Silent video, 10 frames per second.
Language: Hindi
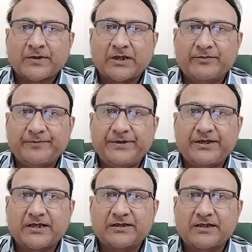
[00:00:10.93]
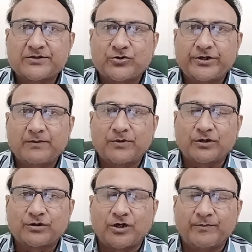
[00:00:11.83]
अभी पीठ का दर्द जो है ये
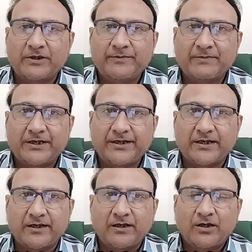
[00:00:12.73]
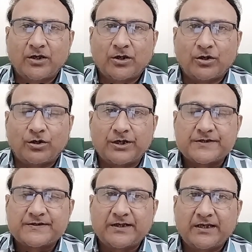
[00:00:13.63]
बहुत कॉमन बीमारी है और
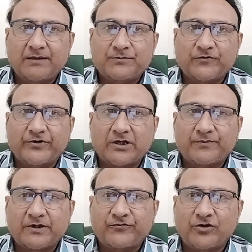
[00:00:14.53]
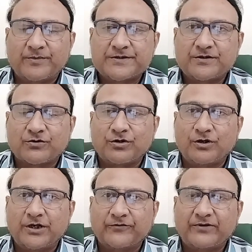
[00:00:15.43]
इससे वर्क परफॉर्मेंस और
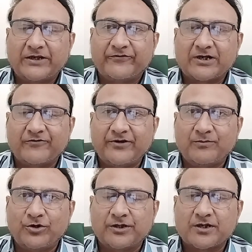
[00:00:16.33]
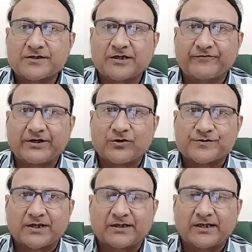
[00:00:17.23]
क्वालिटी ऑफ लाइफ काफी बुरी तरह से अफेक्ट हो
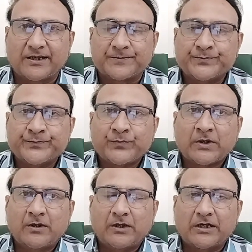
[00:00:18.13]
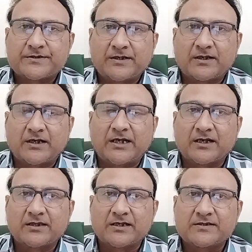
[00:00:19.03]
सकता है अक्सर
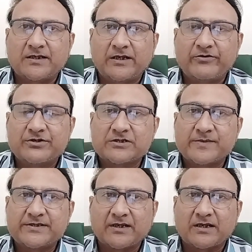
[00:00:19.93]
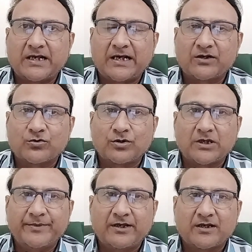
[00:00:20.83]
हर दस इंडिविजुअल में से आठ को
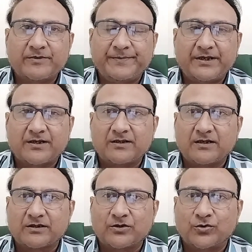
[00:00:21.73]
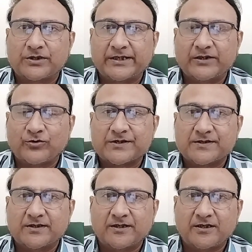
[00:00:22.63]
कभी ना कभी पीठ का दर्द तो होता ही उनकी
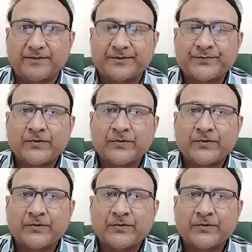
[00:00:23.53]
जिंदगी में